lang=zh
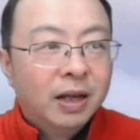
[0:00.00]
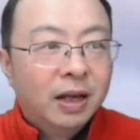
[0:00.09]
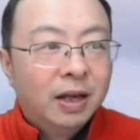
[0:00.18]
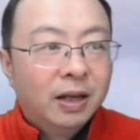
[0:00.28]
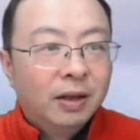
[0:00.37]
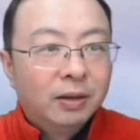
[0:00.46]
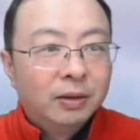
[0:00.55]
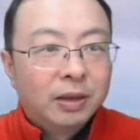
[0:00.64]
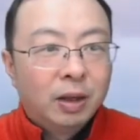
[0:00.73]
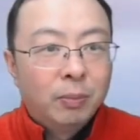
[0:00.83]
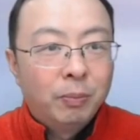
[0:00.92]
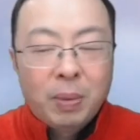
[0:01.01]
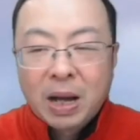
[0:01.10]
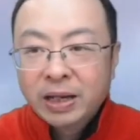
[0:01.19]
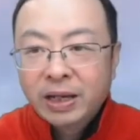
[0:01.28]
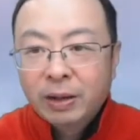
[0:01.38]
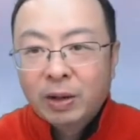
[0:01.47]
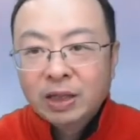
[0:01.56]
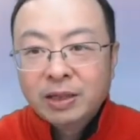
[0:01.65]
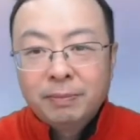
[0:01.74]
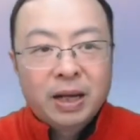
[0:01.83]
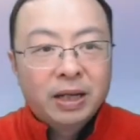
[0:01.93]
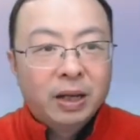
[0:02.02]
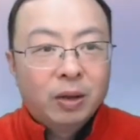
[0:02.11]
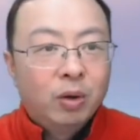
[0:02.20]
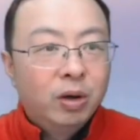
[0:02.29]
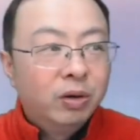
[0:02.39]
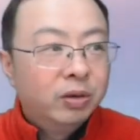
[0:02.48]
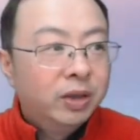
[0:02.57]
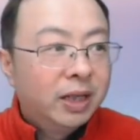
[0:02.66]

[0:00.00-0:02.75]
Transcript: 啊，到八点，晚上八点过后，一